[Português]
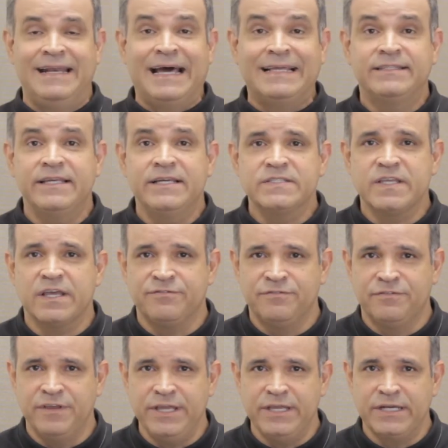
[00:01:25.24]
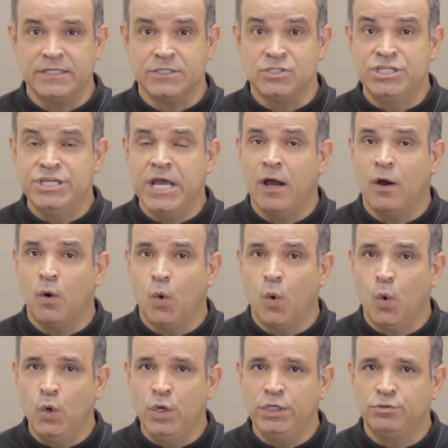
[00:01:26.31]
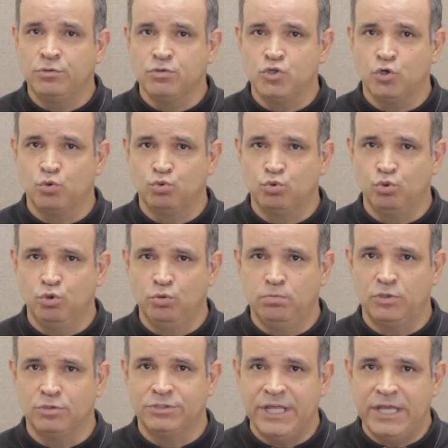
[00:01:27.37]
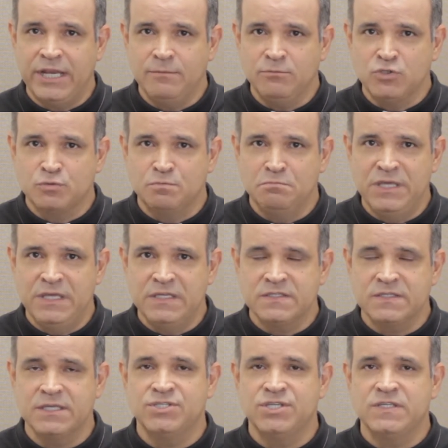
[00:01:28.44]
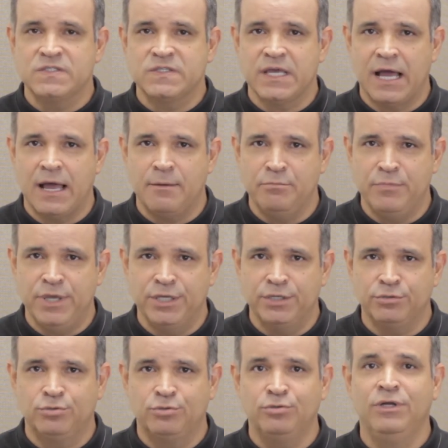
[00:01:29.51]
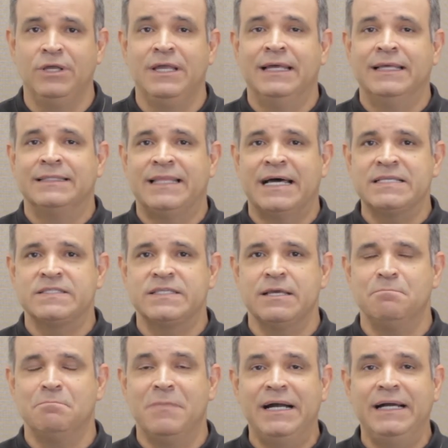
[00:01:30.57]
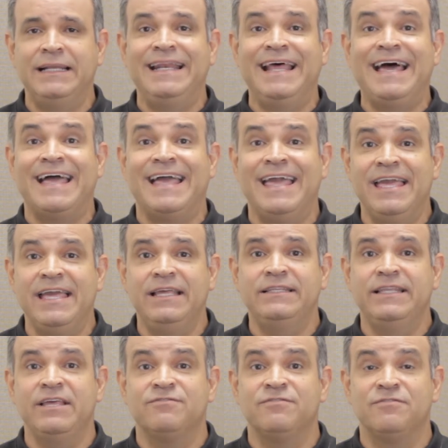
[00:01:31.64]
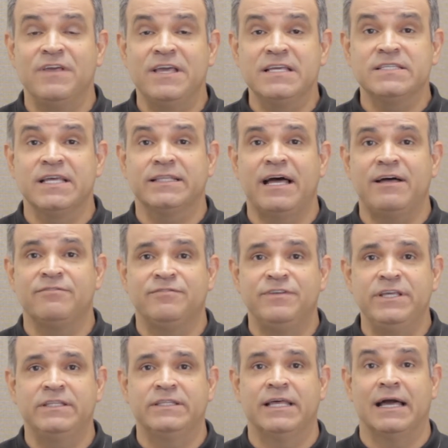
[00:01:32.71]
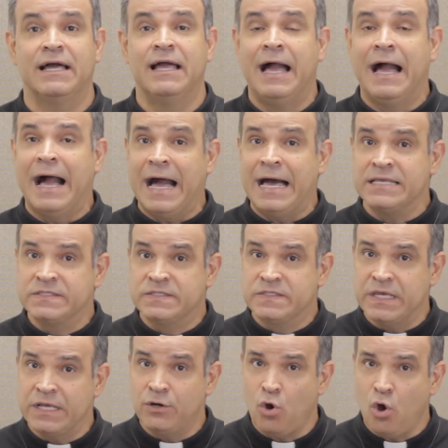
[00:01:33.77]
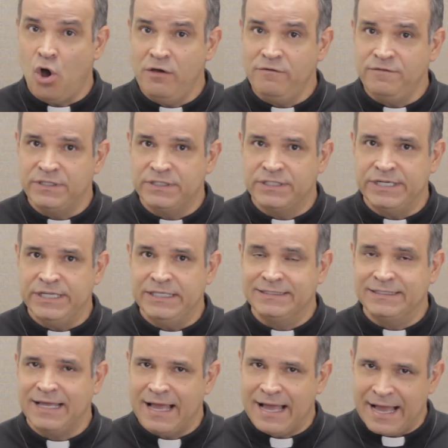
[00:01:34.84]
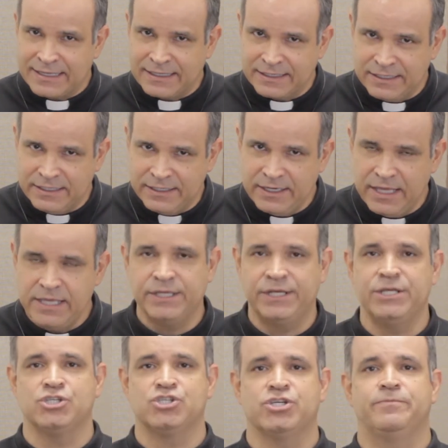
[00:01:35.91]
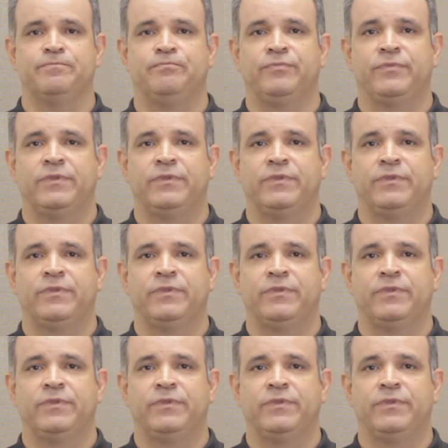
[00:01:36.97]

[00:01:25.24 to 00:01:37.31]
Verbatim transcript: Na terça-feira, dia 8 de outubro, teremos missa de encerramento da Semana em Defesa da Vida às 19h30 aqui na igreja.